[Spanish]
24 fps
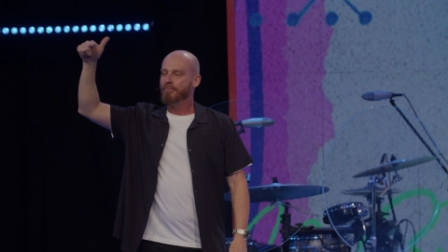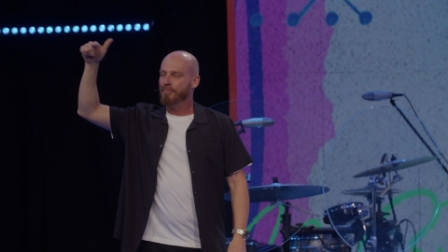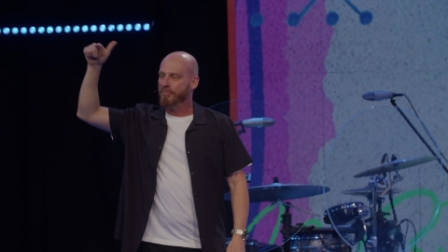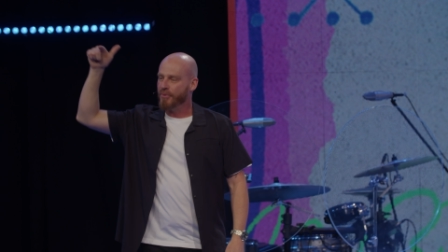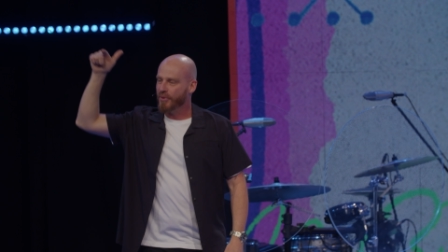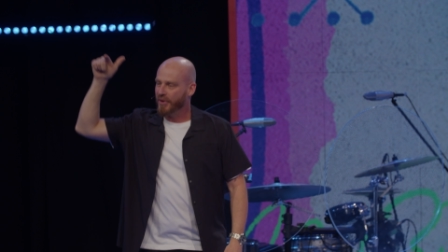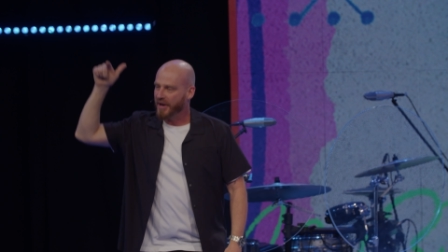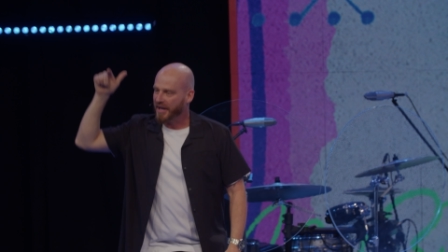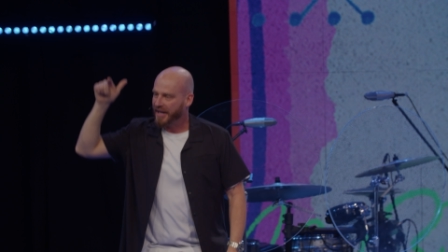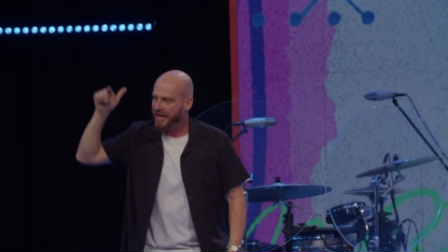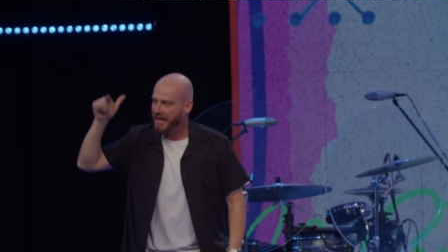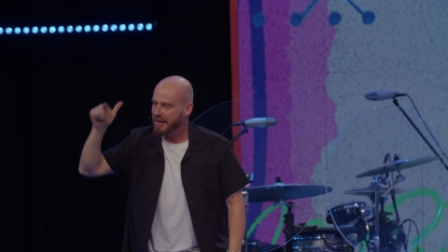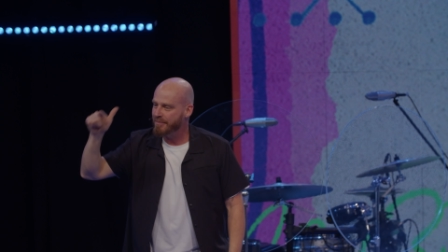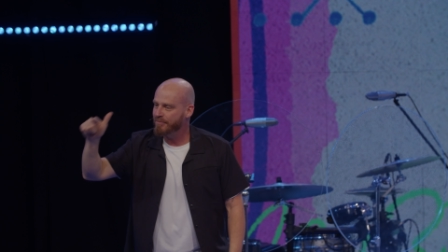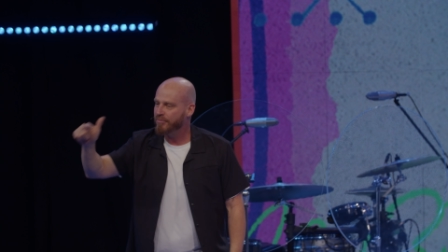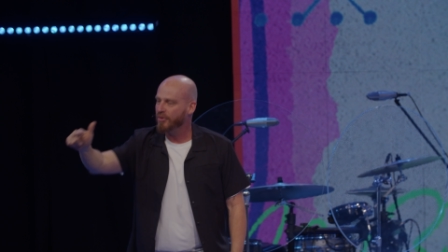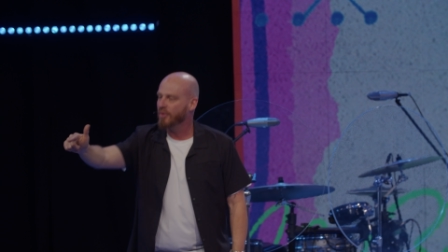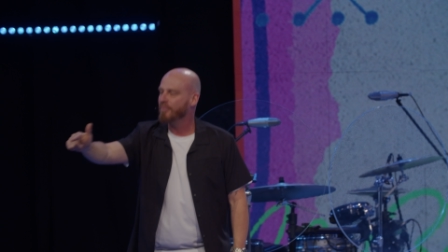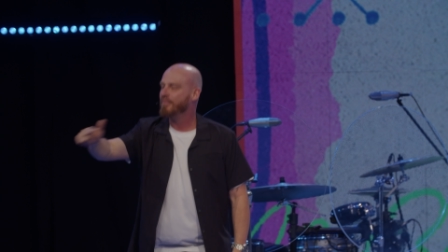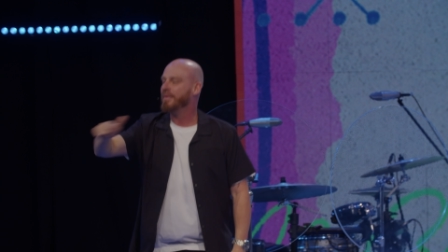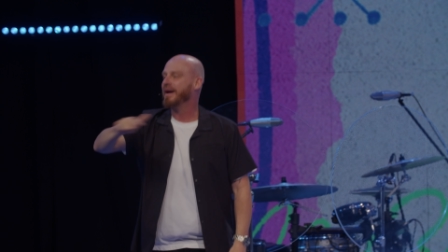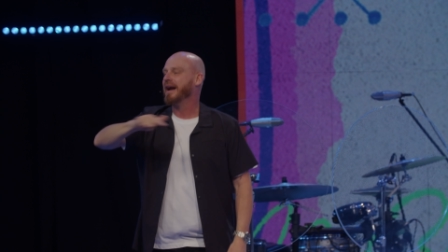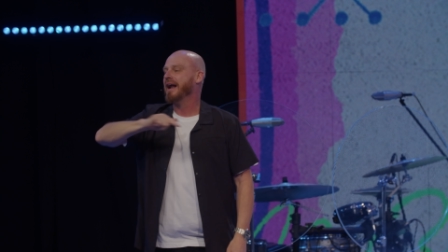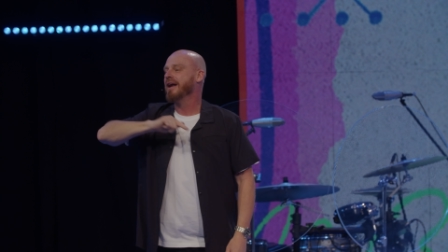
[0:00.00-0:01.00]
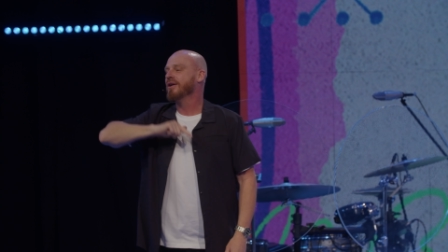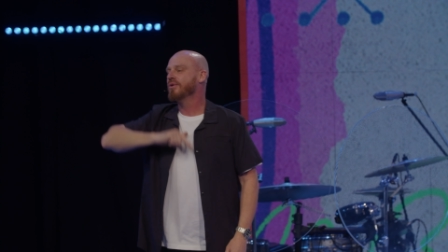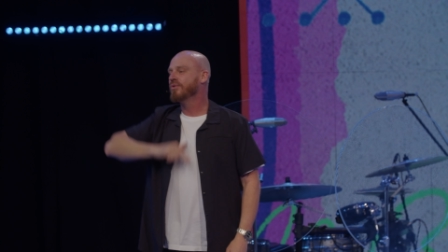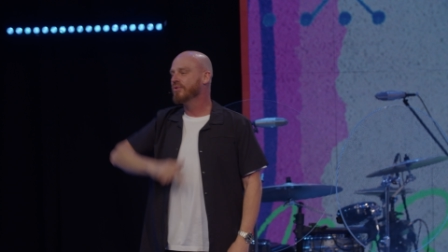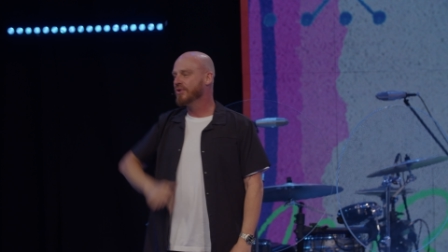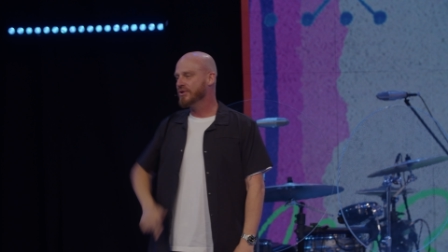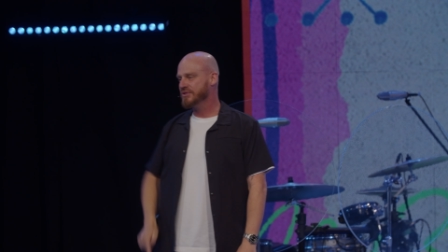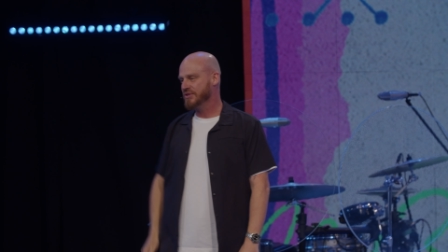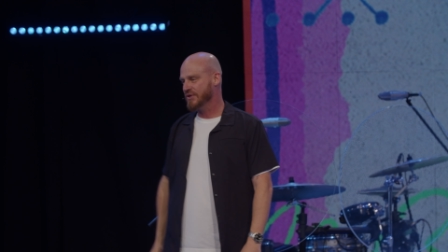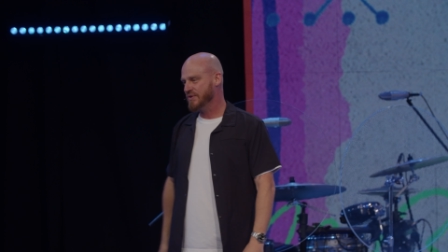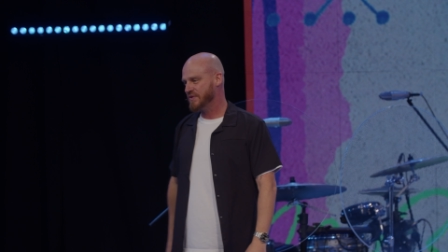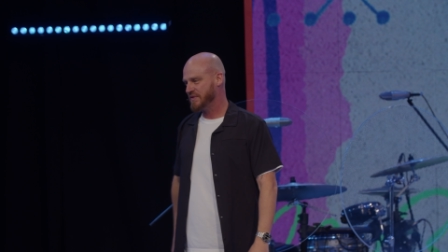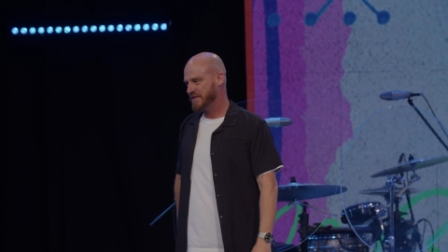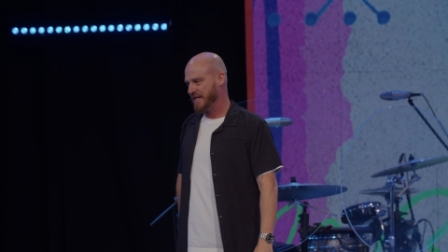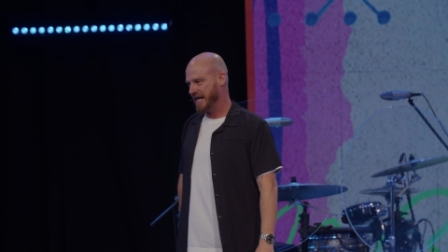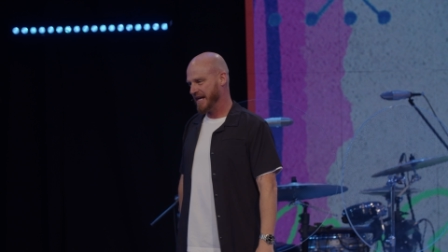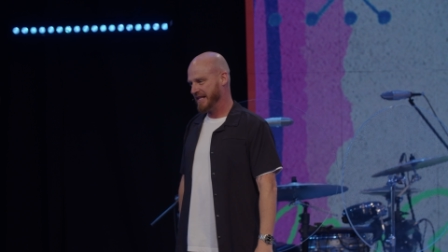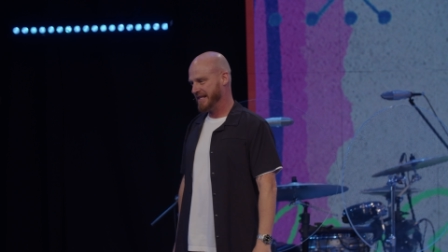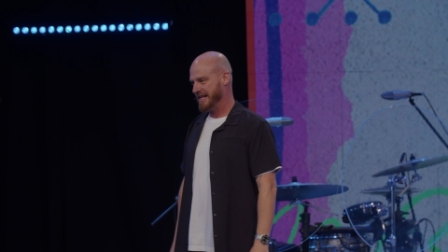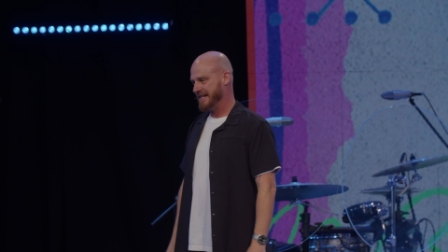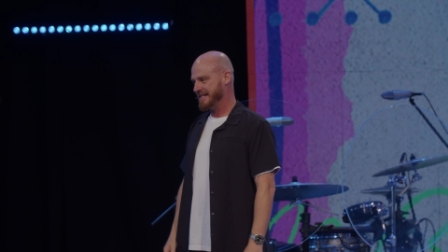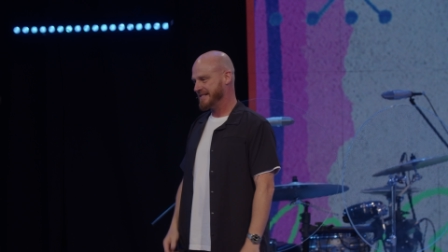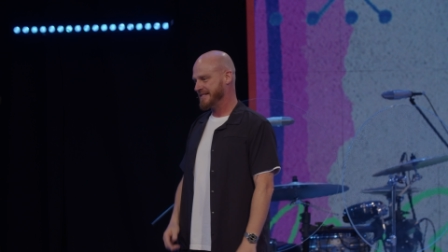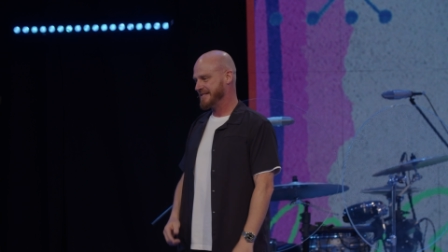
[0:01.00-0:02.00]
Por ejemplo, para algunos de
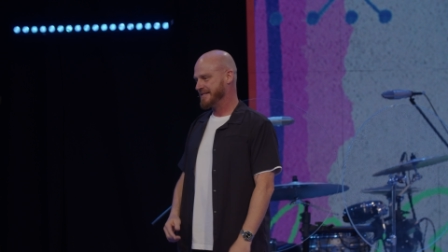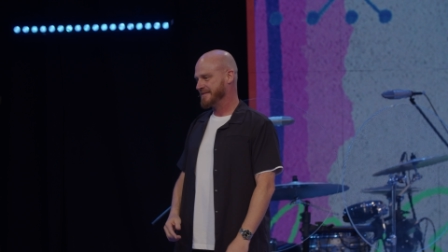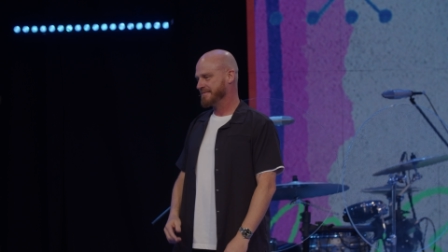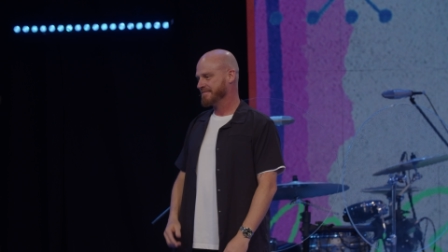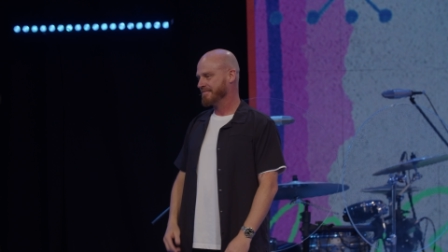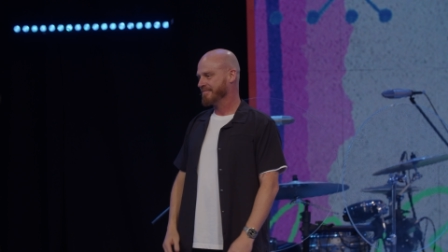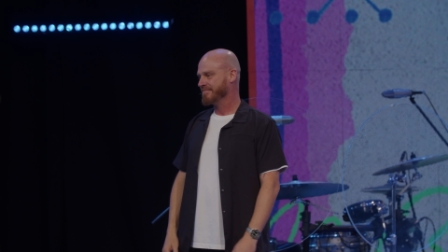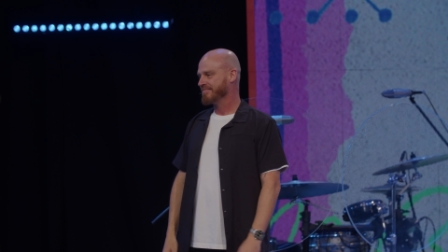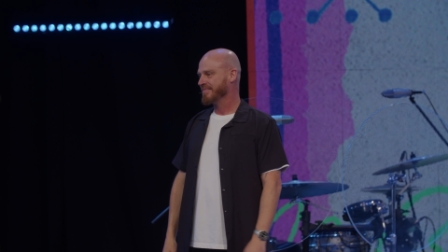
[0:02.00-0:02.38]
ustedes,